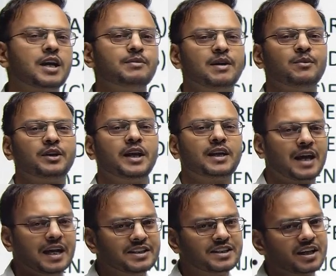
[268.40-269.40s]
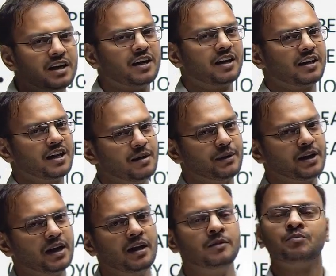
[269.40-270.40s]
का मतलब होता है कैंसिल कर देना बेटा ना